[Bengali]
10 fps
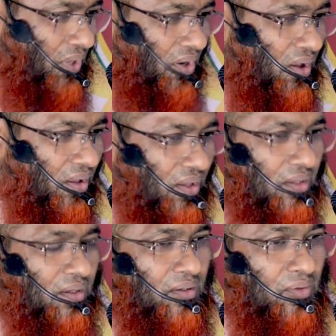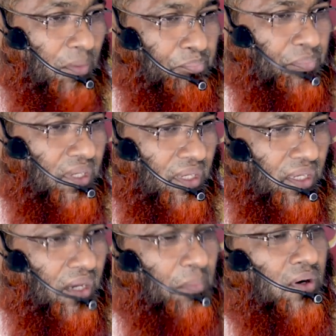বলো রব্বি
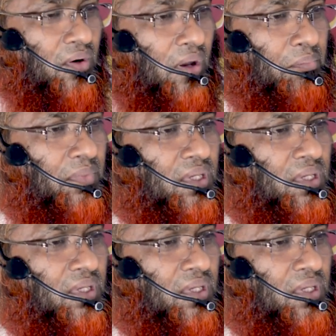হে আমার রব